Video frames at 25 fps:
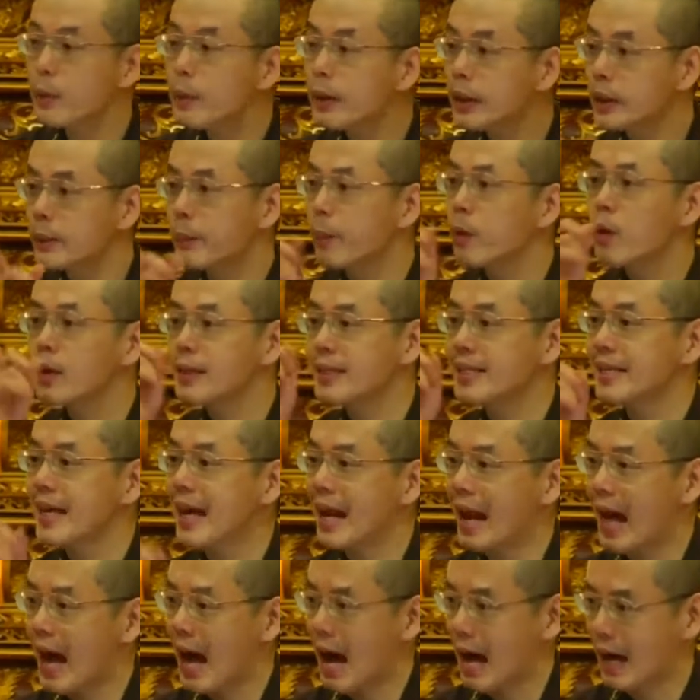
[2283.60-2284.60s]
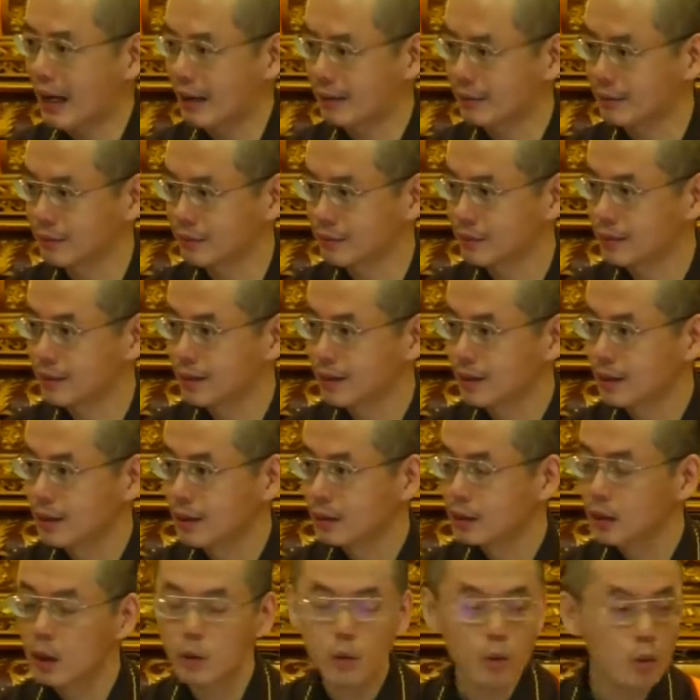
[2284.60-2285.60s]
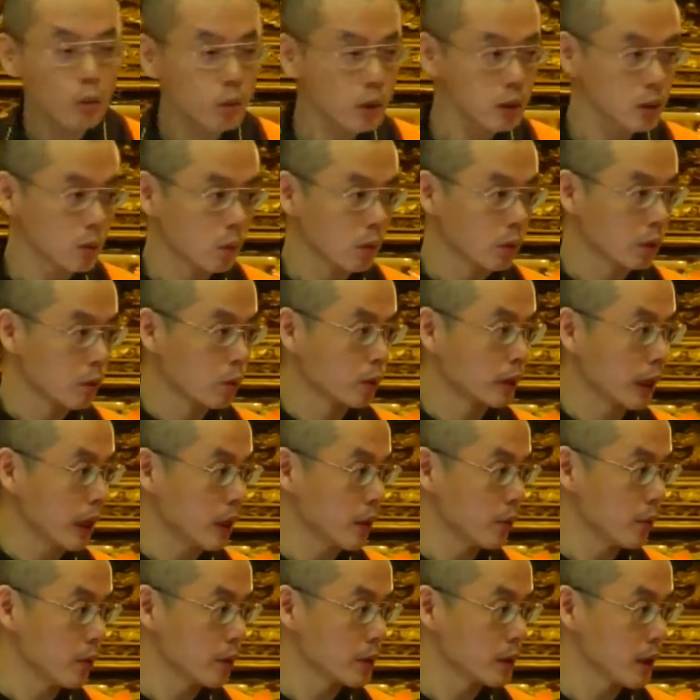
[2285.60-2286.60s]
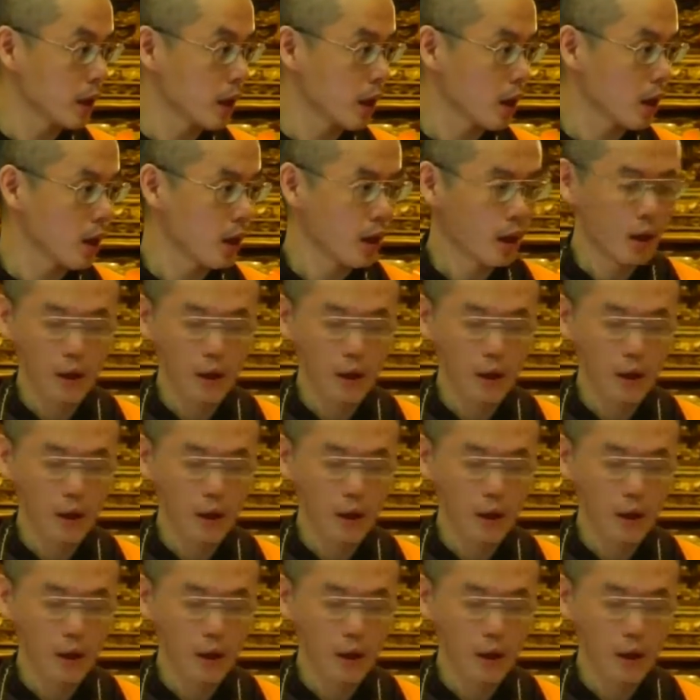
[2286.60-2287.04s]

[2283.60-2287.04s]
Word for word: 因为你破戒啦。”他说：“为什么？问我哪里破戒了？